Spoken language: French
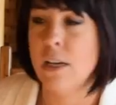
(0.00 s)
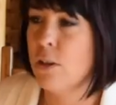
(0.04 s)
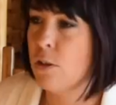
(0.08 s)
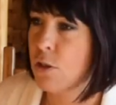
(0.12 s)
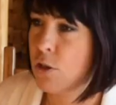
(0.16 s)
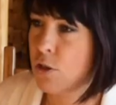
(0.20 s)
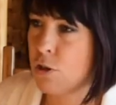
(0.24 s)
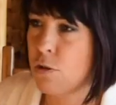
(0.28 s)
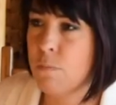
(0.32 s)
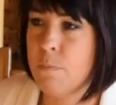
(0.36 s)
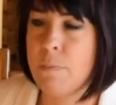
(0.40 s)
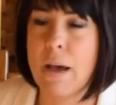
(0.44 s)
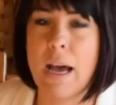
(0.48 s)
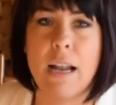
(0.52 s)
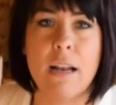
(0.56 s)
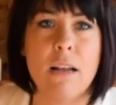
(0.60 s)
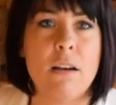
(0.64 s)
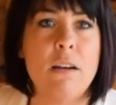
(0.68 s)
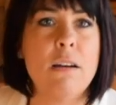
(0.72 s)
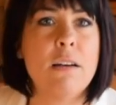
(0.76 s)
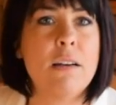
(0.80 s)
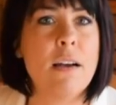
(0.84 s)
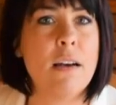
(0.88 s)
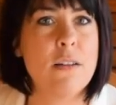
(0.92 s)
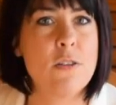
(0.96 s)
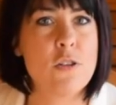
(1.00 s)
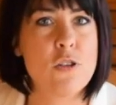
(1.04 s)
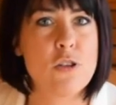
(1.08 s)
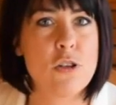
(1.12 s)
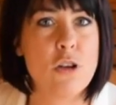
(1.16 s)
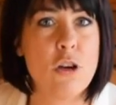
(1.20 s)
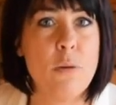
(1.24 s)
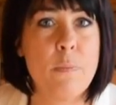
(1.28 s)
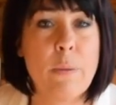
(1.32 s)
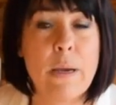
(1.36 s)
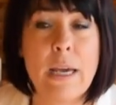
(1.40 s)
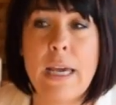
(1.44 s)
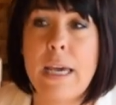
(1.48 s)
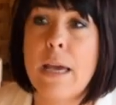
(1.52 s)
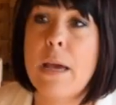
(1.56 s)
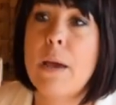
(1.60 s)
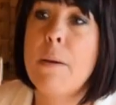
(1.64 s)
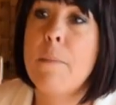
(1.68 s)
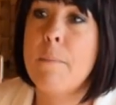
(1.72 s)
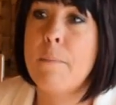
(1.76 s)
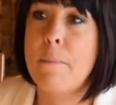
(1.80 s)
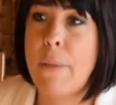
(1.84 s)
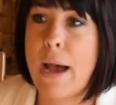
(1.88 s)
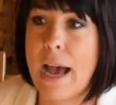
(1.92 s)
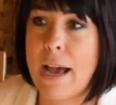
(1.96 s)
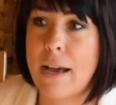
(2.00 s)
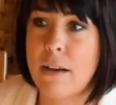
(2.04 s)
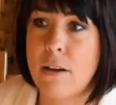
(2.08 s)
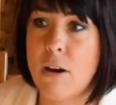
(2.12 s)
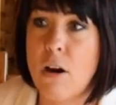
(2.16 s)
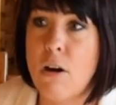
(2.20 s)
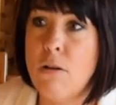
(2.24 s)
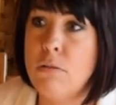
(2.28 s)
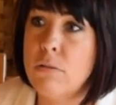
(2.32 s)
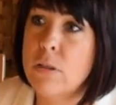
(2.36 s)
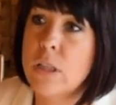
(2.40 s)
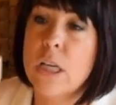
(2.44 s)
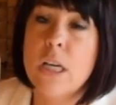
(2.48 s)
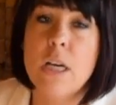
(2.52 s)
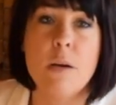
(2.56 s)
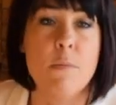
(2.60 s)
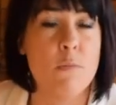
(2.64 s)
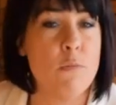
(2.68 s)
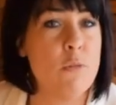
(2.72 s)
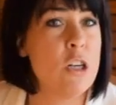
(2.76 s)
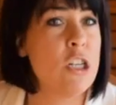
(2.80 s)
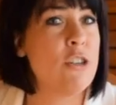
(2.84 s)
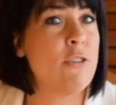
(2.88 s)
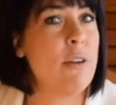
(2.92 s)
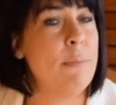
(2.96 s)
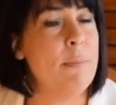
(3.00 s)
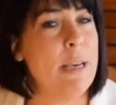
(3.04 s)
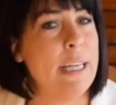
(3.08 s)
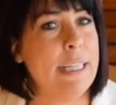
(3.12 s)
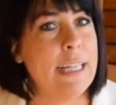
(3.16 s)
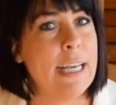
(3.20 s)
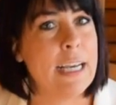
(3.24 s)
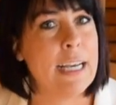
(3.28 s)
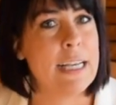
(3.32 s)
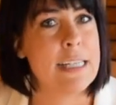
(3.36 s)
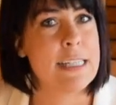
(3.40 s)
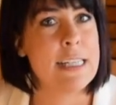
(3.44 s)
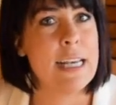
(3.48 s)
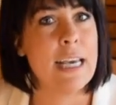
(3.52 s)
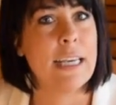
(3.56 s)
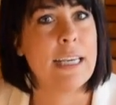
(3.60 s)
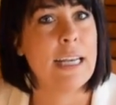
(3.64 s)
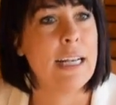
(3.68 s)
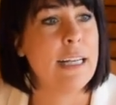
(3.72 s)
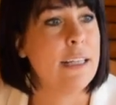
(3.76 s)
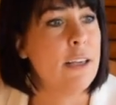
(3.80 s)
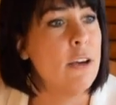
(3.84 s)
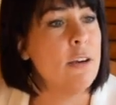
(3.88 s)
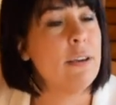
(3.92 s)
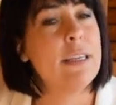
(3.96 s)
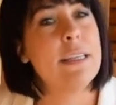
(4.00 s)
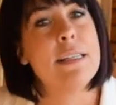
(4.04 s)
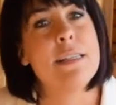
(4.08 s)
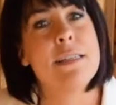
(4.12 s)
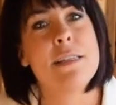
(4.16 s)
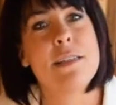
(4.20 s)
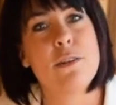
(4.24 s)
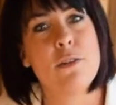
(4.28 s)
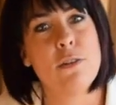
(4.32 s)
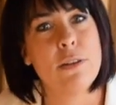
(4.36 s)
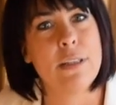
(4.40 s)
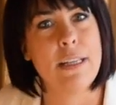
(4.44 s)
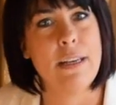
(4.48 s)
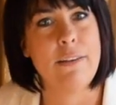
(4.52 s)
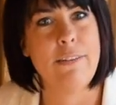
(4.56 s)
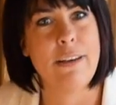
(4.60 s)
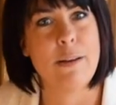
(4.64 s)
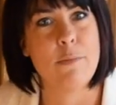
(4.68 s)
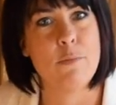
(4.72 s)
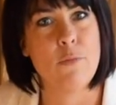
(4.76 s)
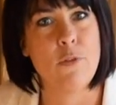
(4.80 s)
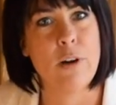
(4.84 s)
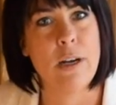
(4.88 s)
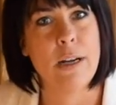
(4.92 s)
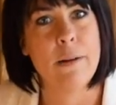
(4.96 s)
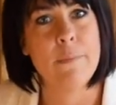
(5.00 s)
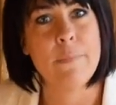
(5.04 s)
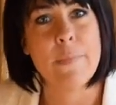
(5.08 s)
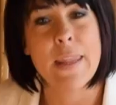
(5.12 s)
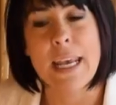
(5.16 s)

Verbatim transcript: Tu ne parleras quand tu seras prêt. Par contre, moi, je vais m'intéresser à quelqu'un qui discute avec moi.